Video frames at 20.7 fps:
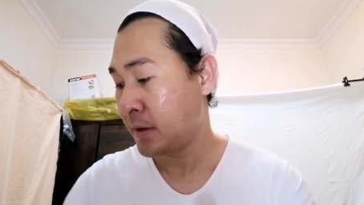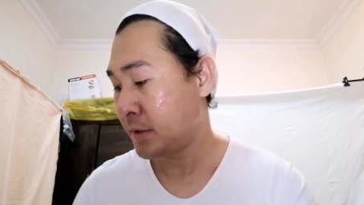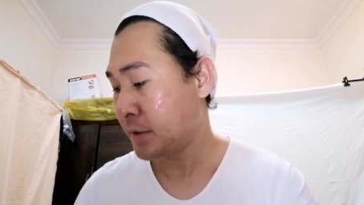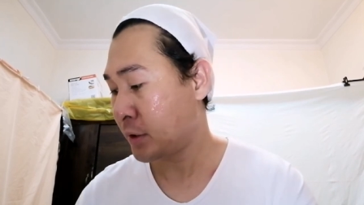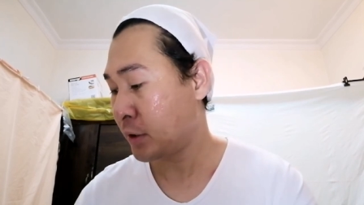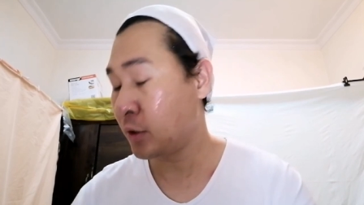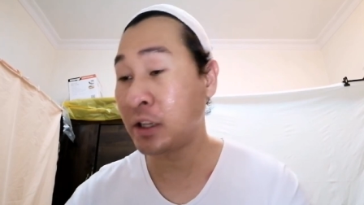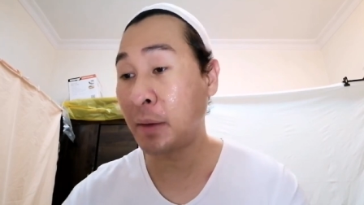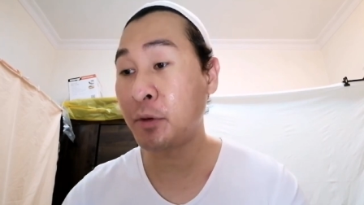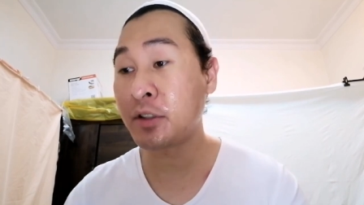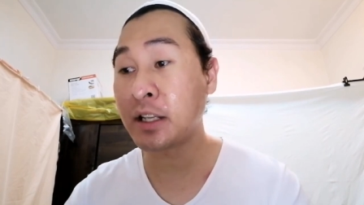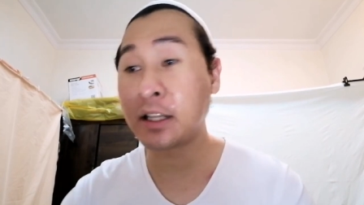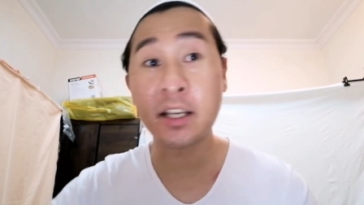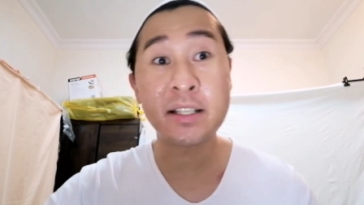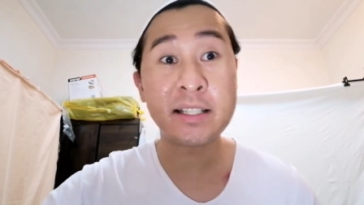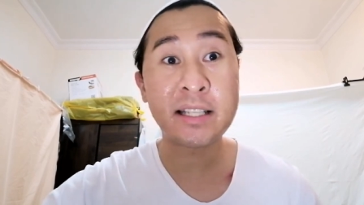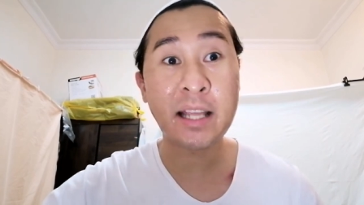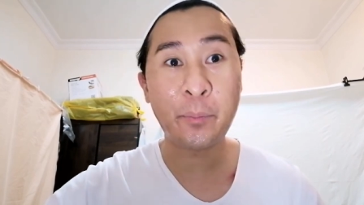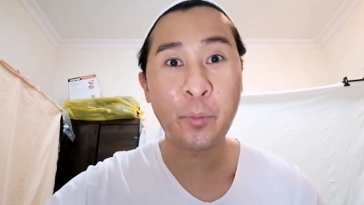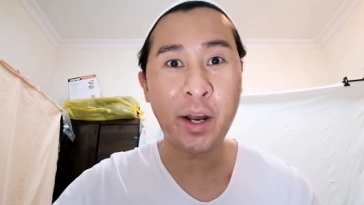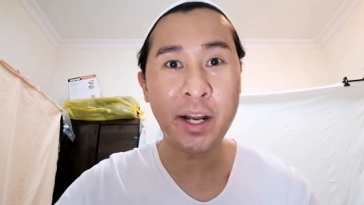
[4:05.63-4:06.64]
So, tapos na tayo
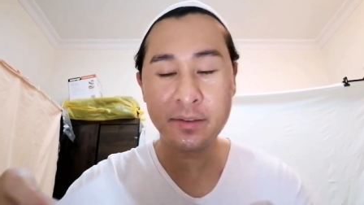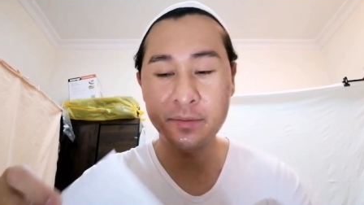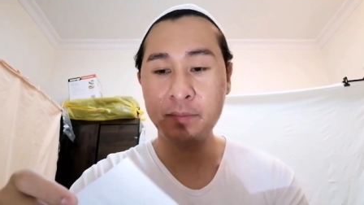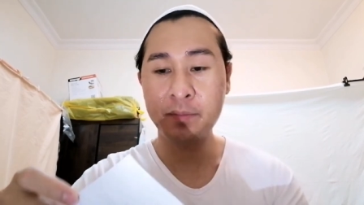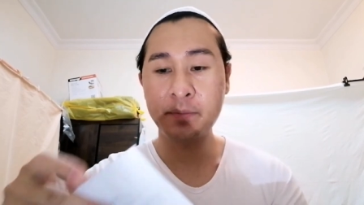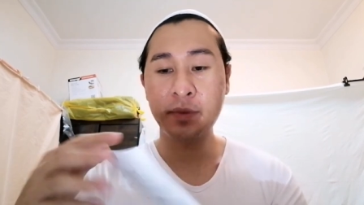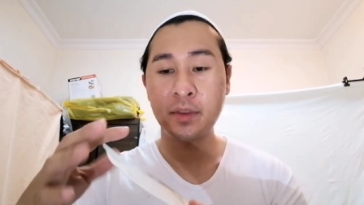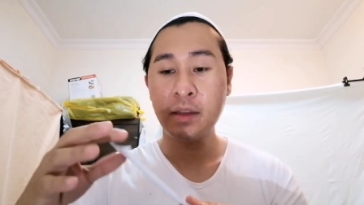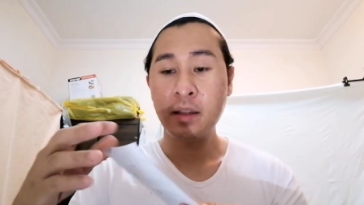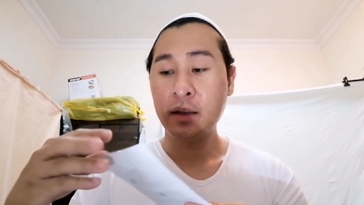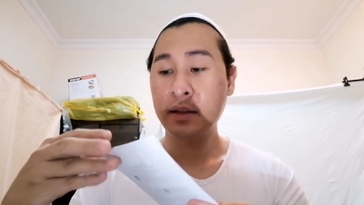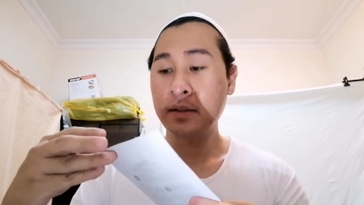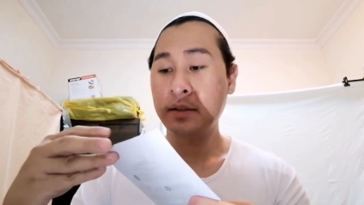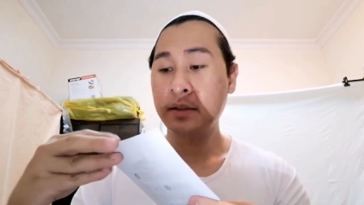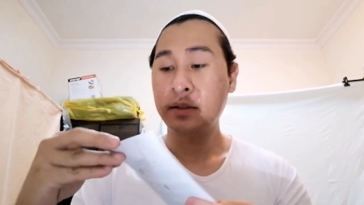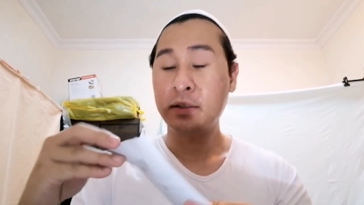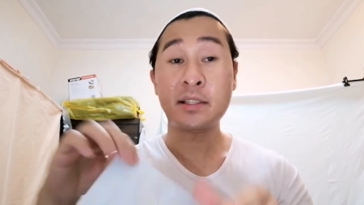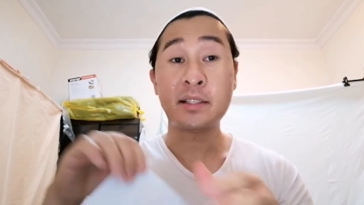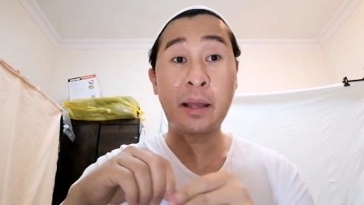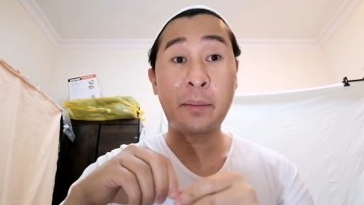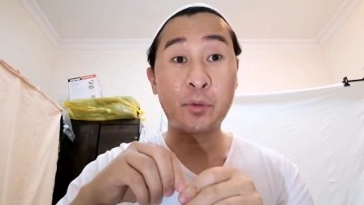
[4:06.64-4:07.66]
sa step 1.
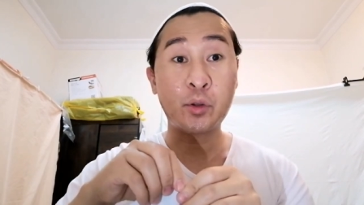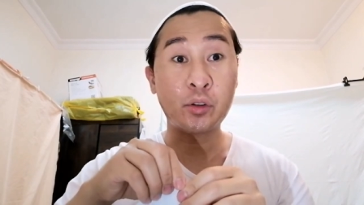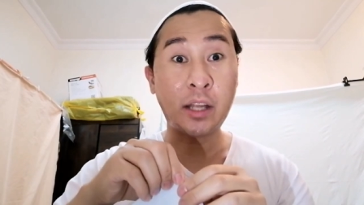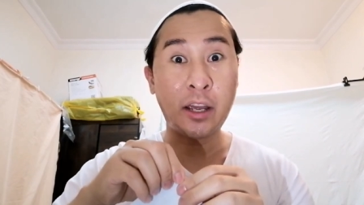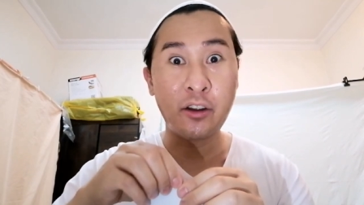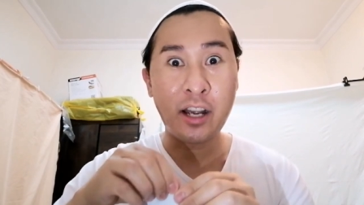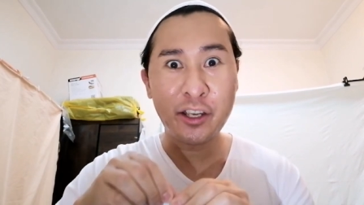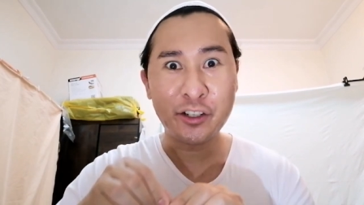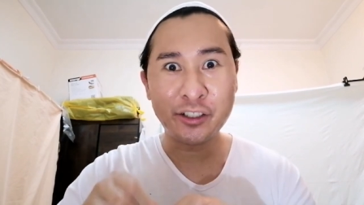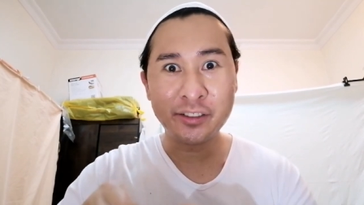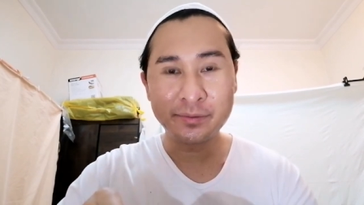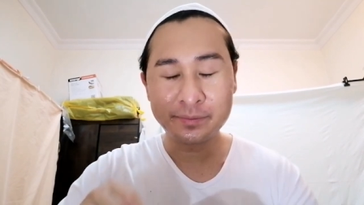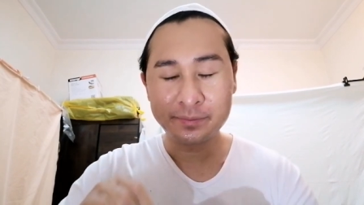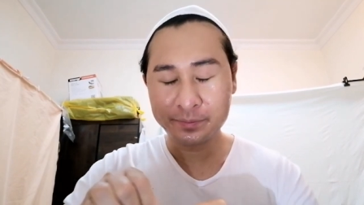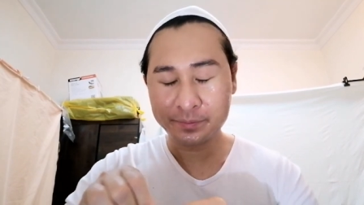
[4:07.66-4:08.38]
So, step 2 tayo ngayon.